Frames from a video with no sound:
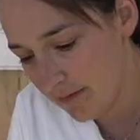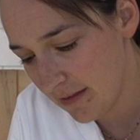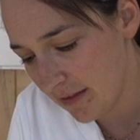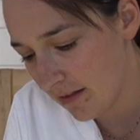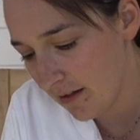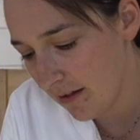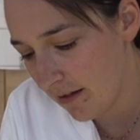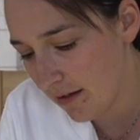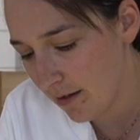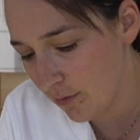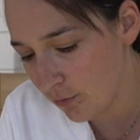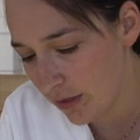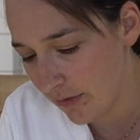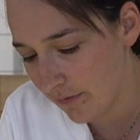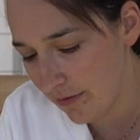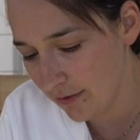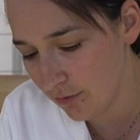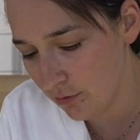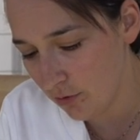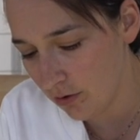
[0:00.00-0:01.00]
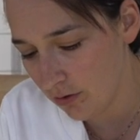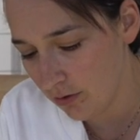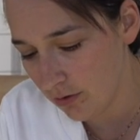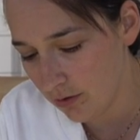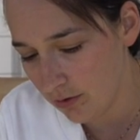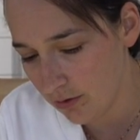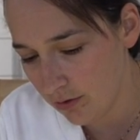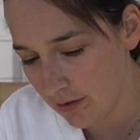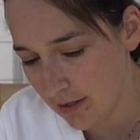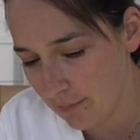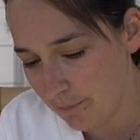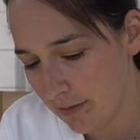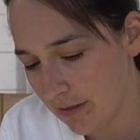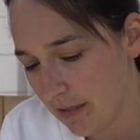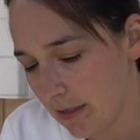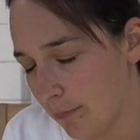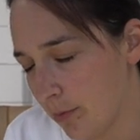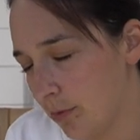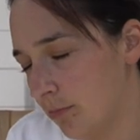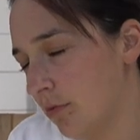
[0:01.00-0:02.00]
Sarà un evento e
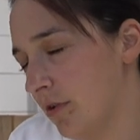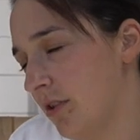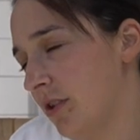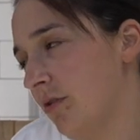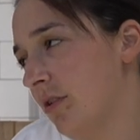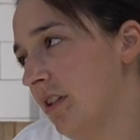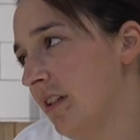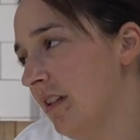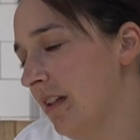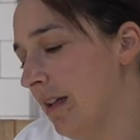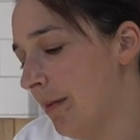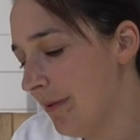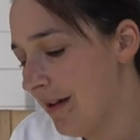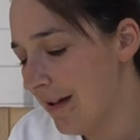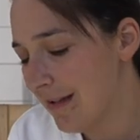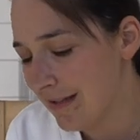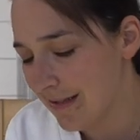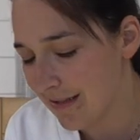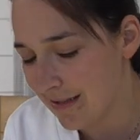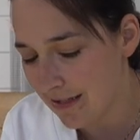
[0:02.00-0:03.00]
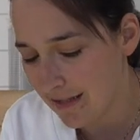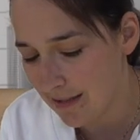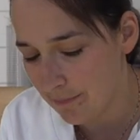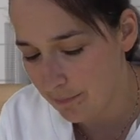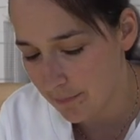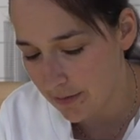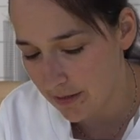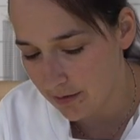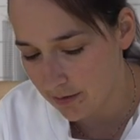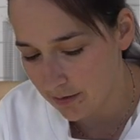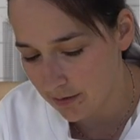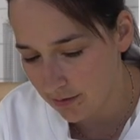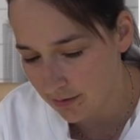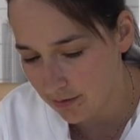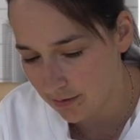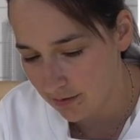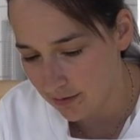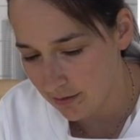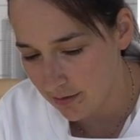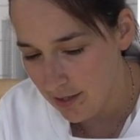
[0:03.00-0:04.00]
per la promozione della pasta e per
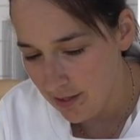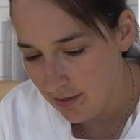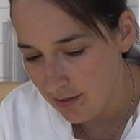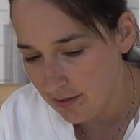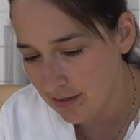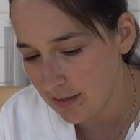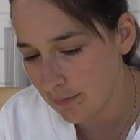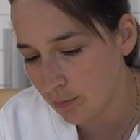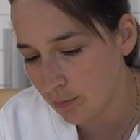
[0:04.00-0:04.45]
eh, la